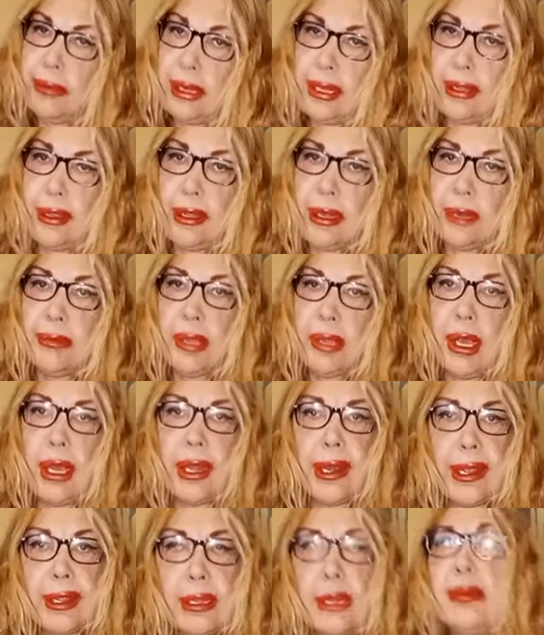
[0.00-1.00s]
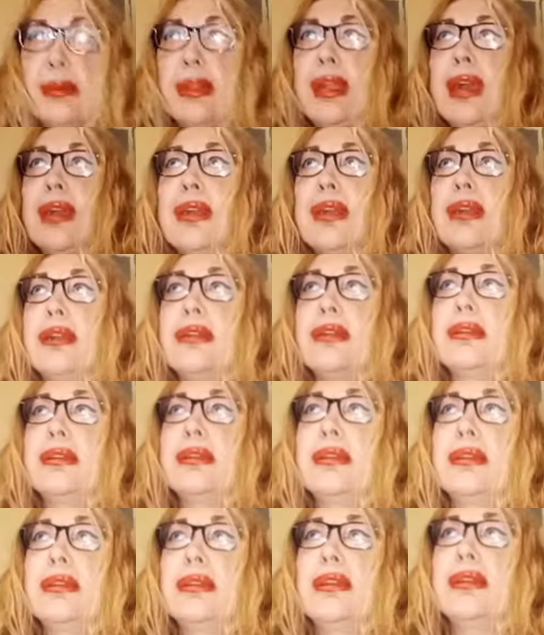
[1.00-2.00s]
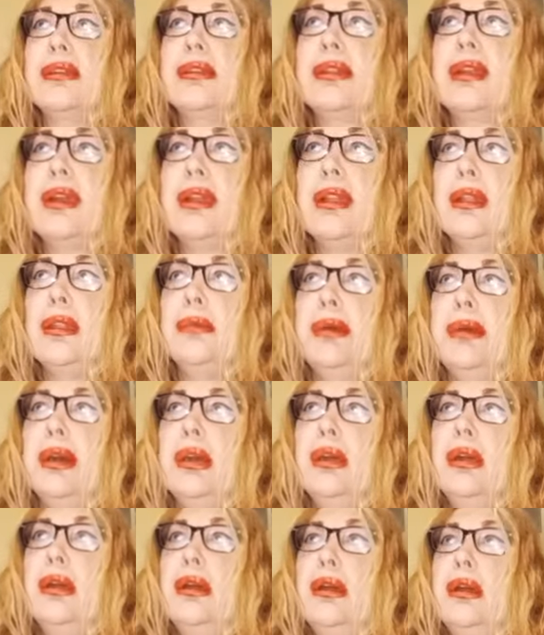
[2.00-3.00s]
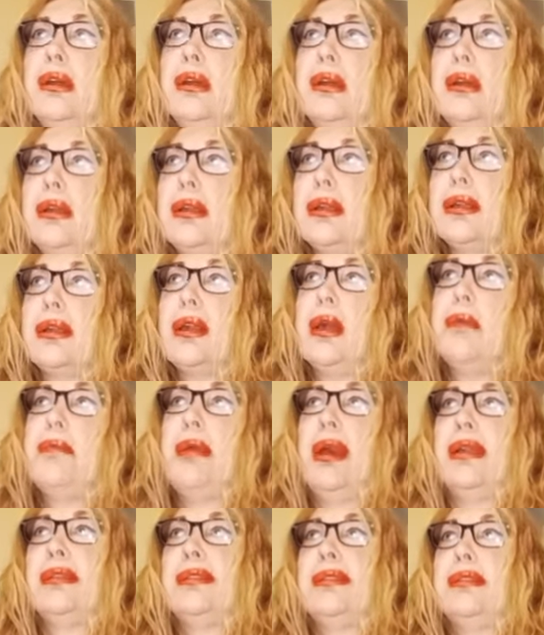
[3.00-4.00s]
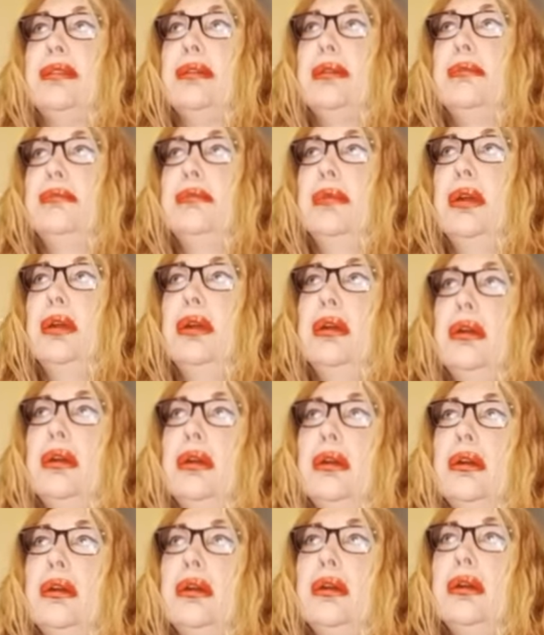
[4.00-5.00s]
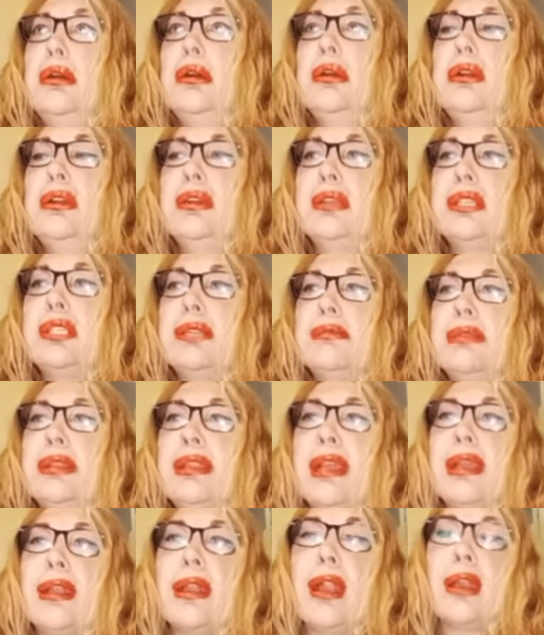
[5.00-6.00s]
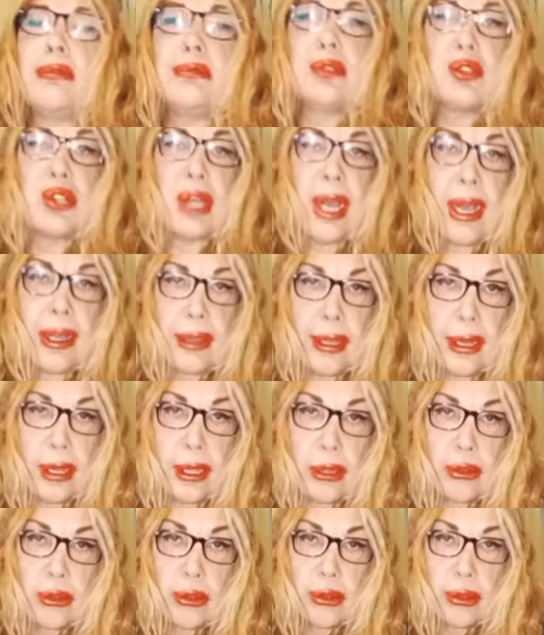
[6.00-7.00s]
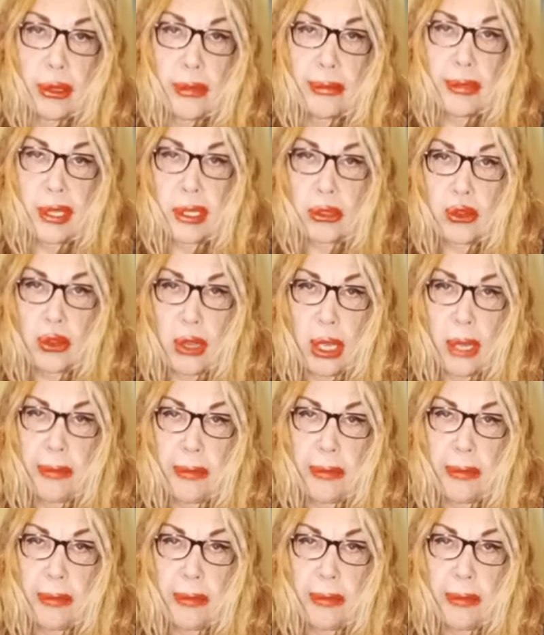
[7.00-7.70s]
ederim ya reklam olan e, kanalımı kapattım. E, şimdi tekrar mücadele ediyorum. TikTok'a